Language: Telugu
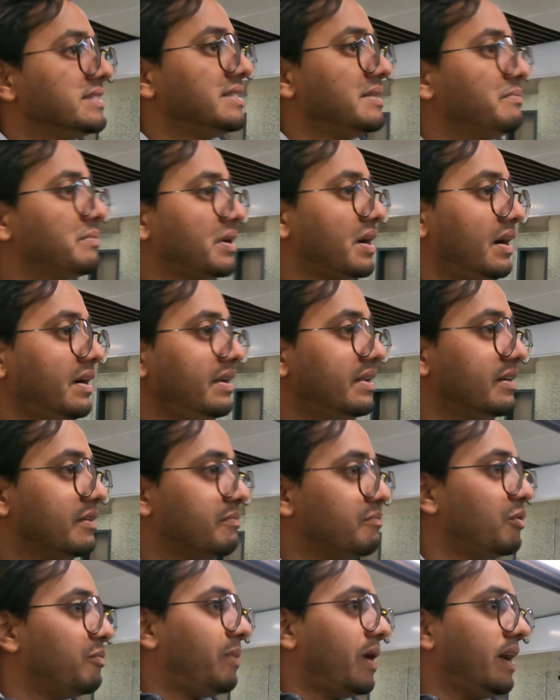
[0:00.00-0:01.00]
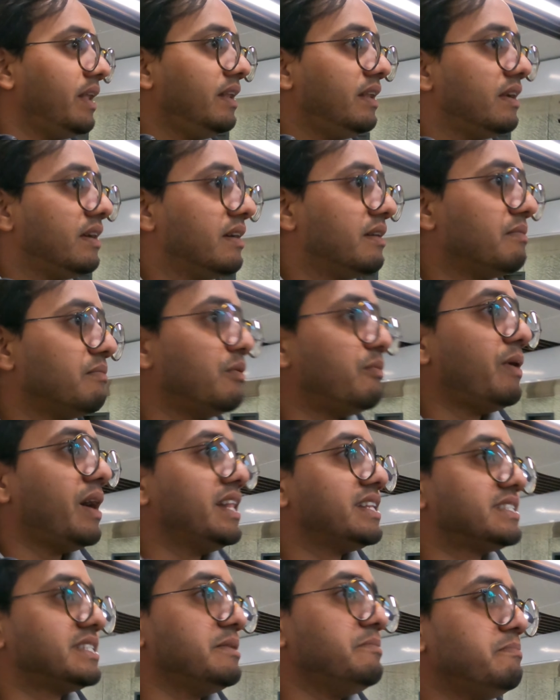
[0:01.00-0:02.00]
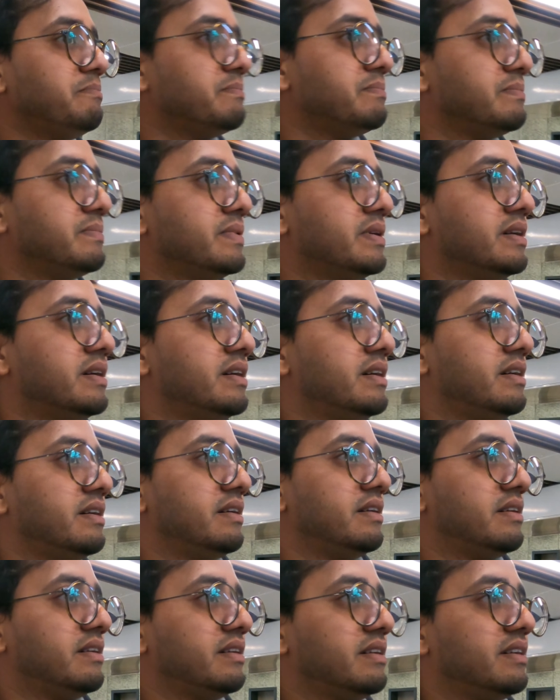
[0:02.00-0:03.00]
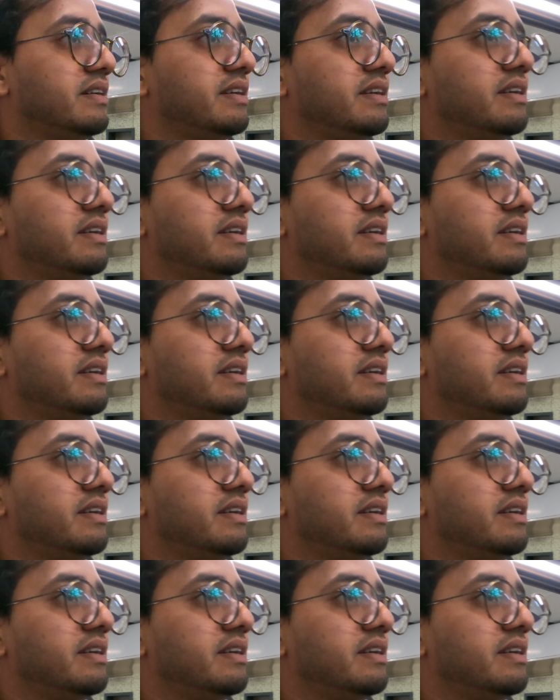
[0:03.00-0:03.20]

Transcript: SIM card, mobile, Hello, mobile SIM. Card, Yes, okay.